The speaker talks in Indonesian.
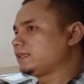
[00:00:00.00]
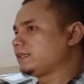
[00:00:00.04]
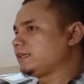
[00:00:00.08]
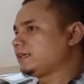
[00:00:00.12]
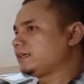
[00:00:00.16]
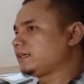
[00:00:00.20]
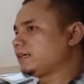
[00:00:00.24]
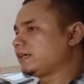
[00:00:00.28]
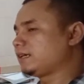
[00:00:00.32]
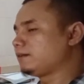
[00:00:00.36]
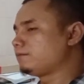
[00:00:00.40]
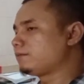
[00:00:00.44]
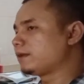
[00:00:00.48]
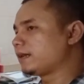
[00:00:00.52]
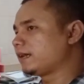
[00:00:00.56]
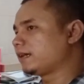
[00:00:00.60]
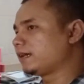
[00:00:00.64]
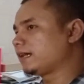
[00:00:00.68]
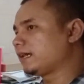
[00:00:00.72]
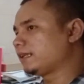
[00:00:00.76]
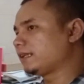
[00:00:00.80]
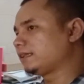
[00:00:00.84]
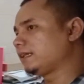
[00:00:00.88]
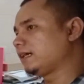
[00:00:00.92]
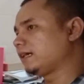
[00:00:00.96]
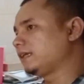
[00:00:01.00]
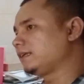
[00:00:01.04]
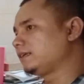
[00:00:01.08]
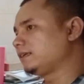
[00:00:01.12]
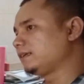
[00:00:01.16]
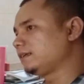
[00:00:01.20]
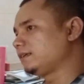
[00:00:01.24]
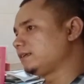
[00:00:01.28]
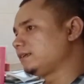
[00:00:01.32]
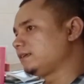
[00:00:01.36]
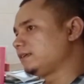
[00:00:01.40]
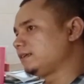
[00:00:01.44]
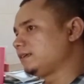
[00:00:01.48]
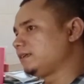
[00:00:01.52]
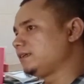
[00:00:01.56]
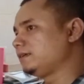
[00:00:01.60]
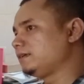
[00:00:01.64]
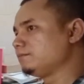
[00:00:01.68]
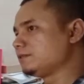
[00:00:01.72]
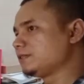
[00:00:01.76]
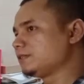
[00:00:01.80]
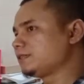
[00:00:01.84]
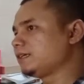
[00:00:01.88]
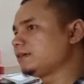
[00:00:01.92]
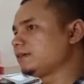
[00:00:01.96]
ketika keberangkatan di
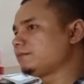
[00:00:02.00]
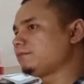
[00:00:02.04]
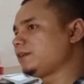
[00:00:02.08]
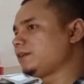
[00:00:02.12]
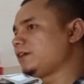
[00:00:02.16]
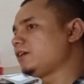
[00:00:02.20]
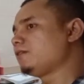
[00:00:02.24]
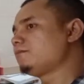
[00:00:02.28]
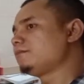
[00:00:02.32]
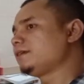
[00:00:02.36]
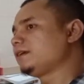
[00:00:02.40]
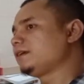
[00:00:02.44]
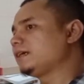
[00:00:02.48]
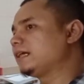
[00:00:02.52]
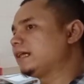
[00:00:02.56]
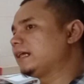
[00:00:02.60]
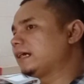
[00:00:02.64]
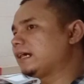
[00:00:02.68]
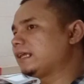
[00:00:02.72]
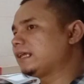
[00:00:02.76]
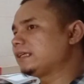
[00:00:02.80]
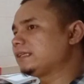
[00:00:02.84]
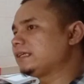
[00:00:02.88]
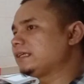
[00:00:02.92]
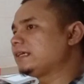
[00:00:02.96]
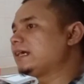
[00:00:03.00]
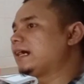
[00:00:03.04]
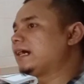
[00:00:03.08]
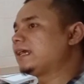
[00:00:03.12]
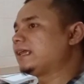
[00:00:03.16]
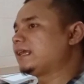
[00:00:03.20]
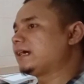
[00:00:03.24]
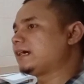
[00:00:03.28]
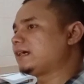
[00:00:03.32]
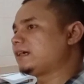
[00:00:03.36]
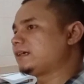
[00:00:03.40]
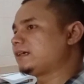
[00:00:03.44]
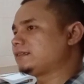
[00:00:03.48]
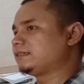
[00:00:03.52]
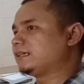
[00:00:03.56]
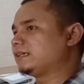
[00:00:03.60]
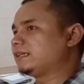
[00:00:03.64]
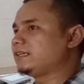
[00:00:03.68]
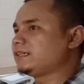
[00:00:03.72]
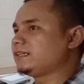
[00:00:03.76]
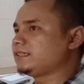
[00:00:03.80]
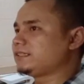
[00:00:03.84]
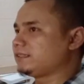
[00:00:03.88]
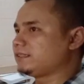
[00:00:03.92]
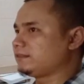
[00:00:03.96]
Mesir beliau meninggalkan tiga anak
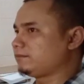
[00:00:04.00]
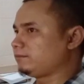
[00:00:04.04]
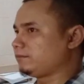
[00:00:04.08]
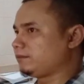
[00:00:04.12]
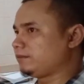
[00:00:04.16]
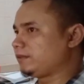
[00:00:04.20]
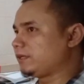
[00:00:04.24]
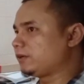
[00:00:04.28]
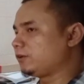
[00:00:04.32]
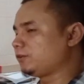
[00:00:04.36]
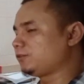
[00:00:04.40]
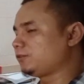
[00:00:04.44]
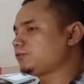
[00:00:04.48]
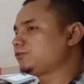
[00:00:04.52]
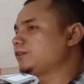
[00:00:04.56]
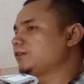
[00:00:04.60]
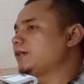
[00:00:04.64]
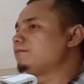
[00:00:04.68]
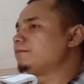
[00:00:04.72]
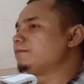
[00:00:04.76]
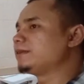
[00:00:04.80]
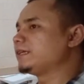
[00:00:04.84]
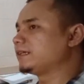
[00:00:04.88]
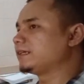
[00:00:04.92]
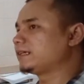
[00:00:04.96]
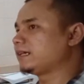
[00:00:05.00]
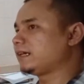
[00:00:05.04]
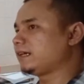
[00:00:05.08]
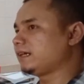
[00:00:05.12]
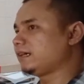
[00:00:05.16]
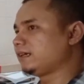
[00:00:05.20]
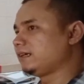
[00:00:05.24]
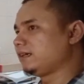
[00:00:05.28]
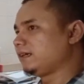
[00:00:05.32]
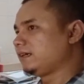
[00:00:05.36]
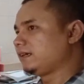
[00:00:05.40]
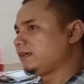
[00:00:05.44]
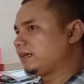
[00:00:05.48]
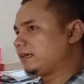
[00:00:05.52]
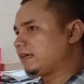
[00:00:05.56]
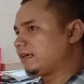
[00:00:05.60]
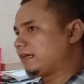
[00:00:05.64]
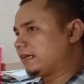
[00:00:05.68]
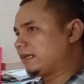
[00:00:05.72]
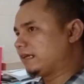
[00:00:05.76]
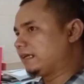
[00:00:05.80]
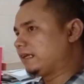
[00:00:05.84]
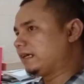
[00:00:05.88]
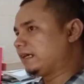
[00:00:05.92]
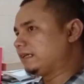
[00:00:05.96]
jadi beliau itu sudah menikah
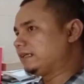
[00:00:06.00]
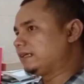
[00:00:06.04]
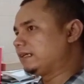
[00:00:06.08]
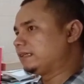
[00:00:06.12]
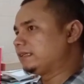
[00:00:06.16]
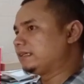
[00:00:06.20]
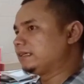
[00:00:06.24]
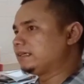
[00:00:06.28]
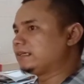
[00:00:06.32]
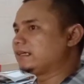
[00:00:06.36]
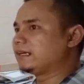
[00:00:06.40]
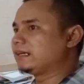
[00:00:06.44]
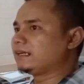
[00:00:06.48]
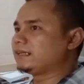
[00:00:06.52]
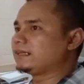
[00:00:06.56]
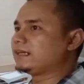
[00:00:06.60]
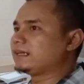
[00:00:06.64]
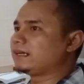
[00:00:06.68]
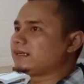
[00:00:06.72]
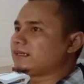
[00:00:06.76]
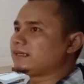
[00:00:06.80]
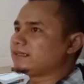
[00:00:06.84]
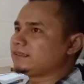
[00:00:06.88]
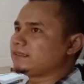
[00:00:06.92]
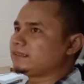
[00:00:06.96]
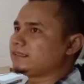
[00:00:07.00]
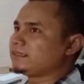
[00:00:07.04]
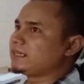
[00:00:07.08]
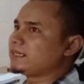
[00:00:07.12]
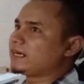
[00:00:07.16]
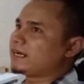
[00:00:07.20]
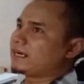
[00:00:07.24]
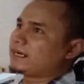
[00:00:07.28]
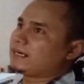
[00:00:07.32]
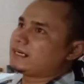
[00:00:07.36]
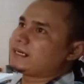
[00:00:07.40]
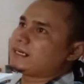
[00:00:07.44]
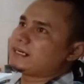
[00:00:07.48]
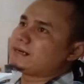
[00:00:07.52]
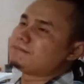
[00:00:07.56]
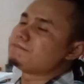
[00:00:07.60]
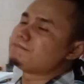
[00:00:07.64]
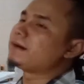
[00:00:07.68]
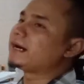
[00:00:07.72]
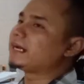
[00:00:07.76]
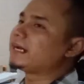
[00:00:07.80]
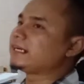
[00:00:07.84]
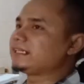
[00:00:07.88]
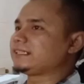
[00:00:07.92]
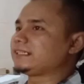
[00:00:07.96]
anaknya tiga dan tidak
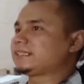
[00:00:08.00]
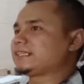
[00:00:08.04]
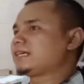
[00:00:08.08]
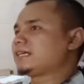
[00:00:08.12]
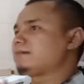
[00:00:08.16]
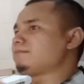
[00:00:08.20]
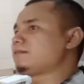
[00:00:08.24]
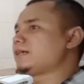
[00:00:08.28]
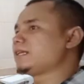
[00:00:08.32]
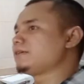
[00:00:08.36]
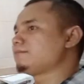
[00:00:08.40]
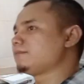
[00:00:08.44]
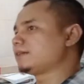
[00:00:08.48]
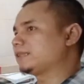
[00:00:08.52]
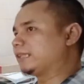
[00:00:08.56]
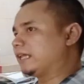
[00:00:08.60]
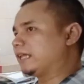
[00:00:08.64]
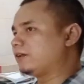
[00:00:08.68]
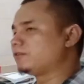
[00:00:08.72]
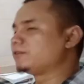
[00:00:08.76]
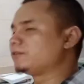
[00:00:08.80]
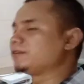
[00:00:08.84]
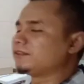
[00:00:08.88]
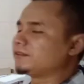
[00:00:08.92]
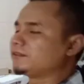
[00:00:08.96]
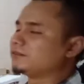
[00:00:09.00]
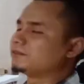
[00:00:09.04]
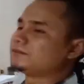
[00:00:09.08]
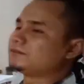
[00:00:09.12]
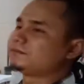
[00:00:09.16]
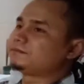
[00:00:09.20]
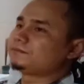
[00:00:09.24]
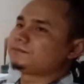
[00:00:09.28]
kembali selama lima tahun itu